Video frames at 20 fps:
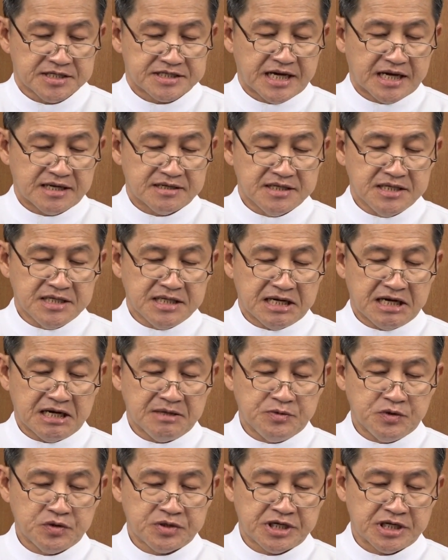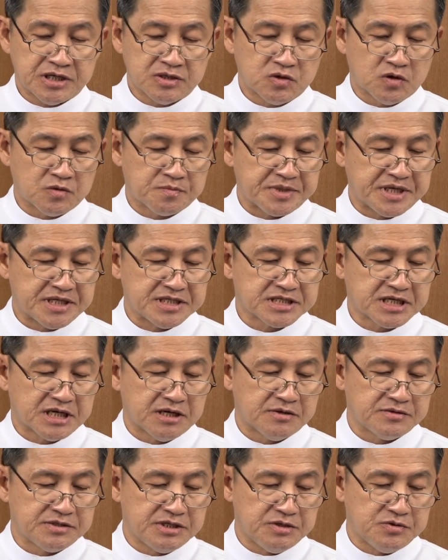จากเนื้อหาผู้เขียนคงเป็นชา
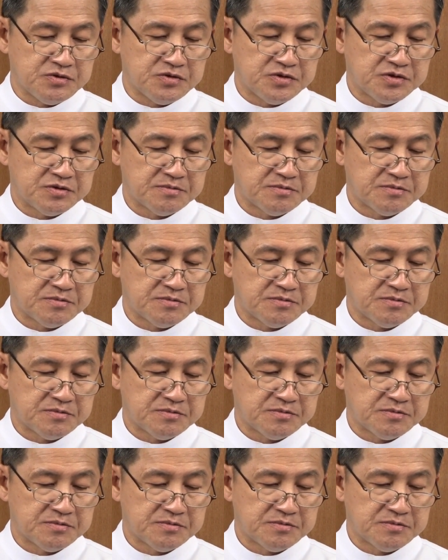วยิว